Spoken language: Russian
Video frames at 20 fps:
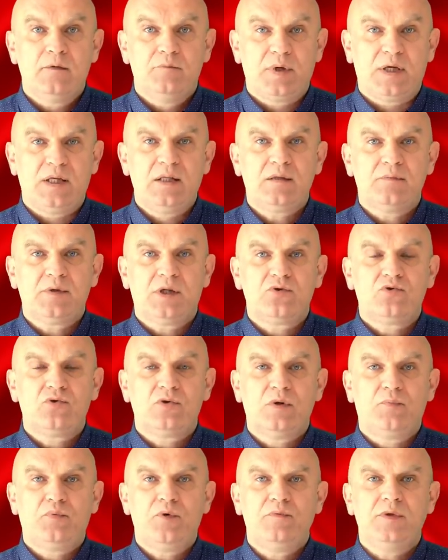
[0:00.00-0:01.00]
При этом хочу
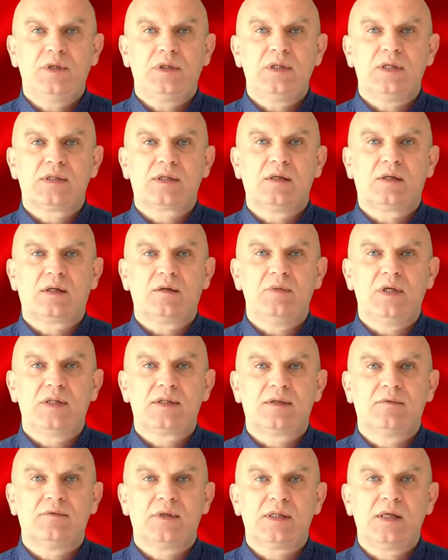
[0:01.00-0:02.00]
напомнить, несколько
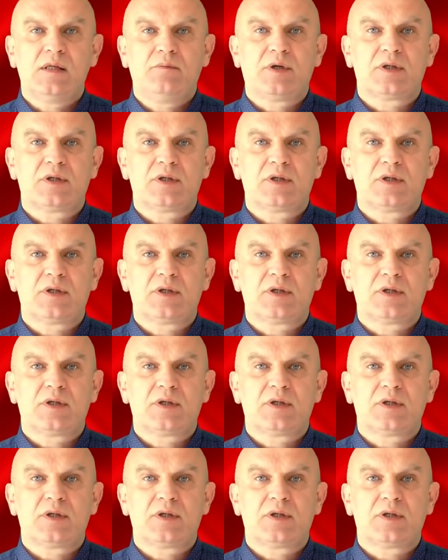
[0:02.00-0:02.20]
месяцев назад